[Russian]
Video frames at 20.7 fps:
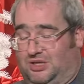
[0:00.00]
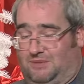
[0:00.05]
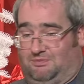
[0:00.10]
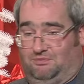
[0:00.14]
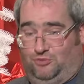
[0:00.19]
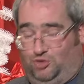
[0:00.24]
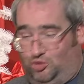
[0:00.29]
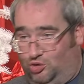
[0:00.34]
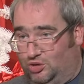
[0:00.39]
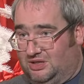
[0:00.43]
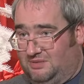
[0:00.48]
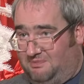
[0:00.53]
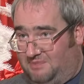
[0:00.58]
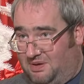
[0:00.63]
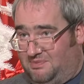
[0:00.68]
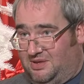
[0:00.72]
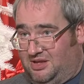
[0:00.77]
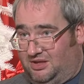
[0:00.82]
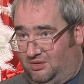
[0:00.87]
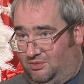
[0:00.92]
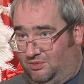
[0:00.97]
там черным по
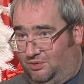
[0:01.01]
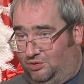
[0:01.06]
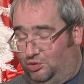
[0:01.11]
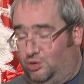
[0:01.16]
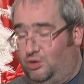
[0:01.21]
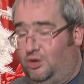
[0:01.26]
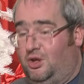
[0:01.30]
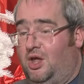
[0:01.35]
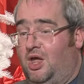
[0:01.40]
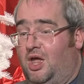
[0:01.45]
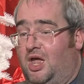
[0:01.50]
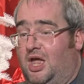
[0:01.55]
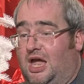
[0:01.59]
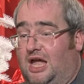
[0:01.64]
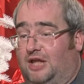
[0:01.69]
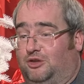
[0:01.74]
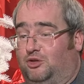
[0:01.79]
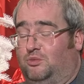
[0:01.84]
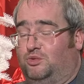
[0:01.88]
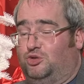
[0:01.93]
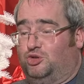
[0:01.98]
белому то,
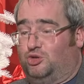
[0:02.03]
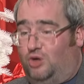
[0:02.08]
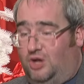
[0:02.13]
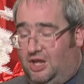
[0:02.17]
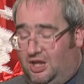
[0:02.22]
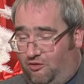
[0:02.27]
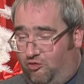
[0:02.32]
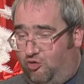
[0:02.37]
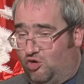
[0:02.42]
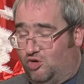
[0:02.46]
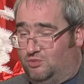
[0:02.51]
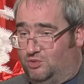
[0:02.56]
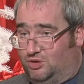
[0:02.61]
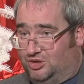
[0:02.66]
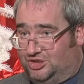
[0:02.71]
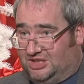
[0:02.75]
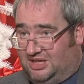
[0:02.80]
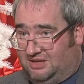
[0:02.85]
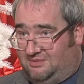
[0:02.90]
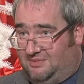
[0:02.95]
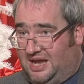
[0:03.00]
о том, что формула
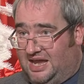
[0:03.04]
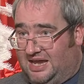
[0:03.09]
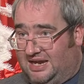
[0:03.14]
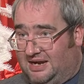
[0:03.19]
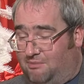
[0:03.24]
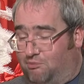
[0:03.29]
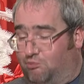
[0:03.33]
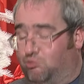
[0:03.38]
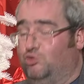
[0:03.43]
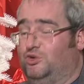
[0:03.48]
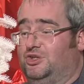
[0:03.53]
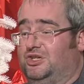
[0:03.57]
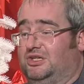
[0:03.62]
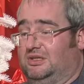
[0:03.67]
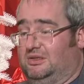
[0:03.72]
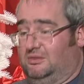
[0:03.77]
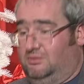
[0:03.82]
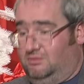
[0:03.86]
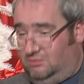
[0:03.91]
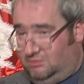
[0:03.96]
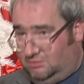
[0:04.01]
Штайнмайера
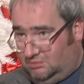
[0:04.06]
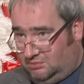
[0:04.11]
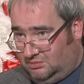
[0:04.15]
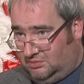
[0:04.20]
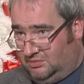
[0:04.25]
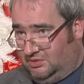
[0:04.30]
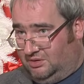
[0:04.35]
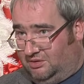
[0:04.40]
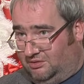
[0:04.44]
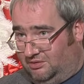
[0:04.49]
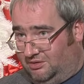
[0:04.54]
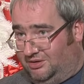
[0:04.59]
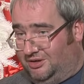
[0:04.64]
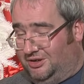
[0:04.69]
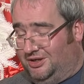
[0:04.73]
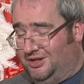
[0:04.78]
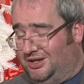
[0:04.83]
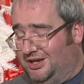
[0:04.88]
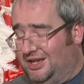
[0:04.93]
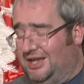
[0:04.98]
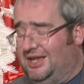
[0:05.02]
будет... Э,
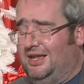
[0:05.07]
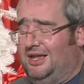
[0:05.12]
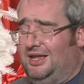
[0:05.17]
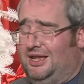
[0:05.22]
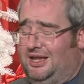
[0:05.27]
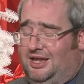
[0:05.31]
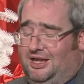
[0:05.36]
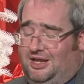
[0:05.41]
Инкорпорирована.